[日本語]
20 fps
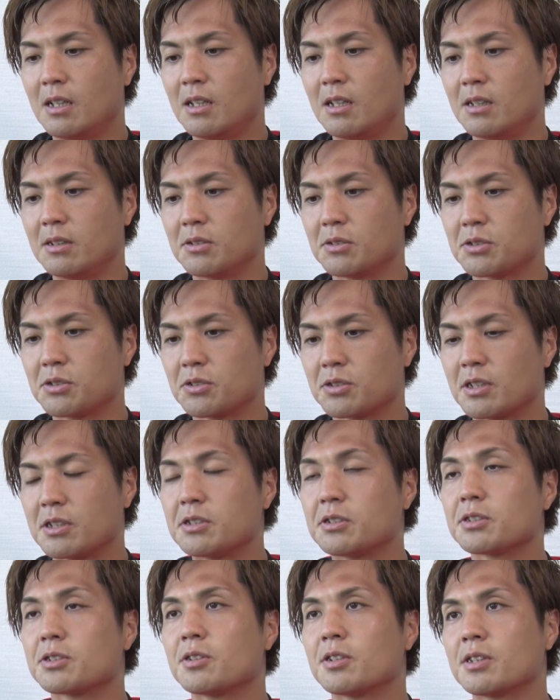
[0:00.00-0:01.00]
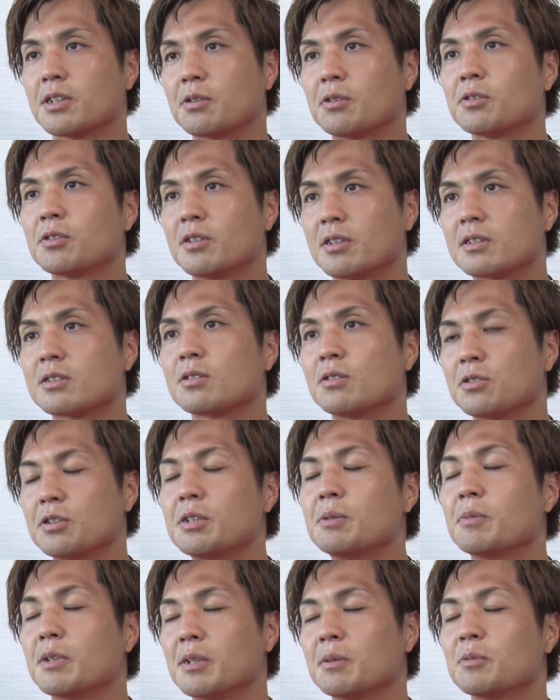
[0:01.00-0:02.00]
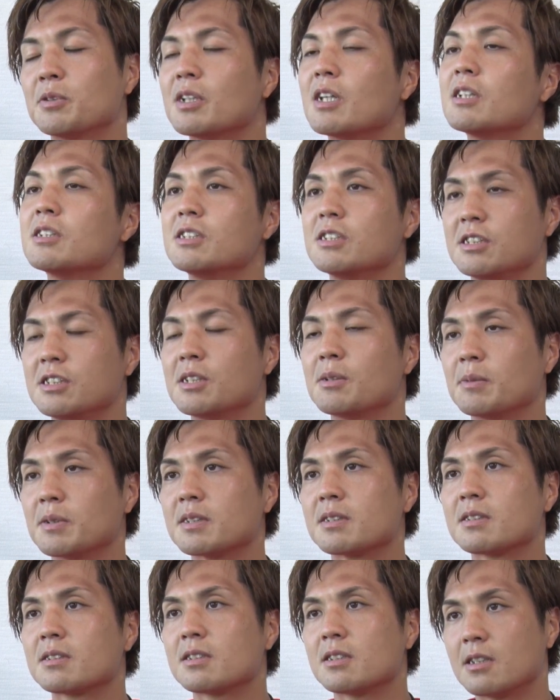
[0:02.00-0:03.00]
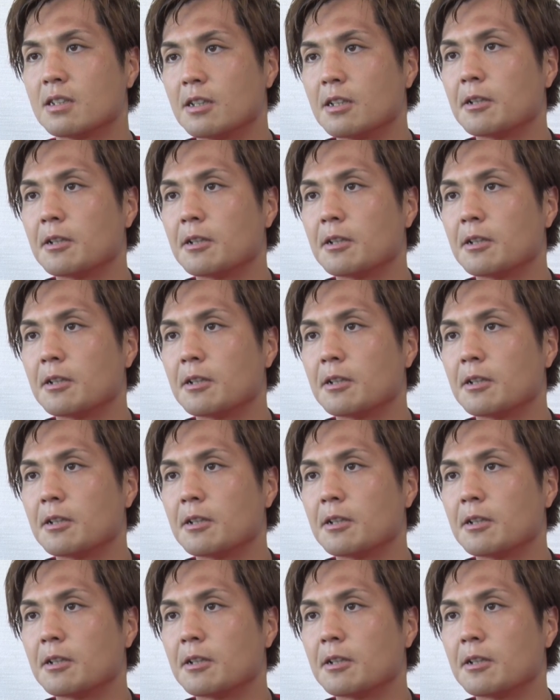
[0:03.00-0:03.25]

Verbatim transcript: 張さんに教わったことはすごく今でも大事にしてます。は